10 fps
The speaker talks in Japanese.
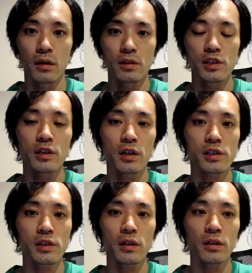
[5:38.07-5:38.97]
実感
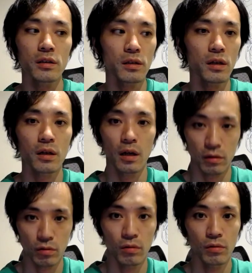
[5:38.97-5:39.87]
したいんだったら書
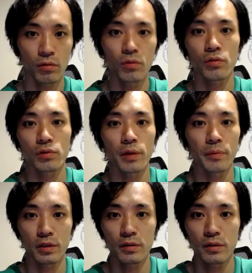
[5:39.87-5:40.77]
くということでござい
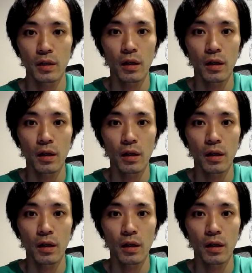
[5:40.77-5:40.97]
ます。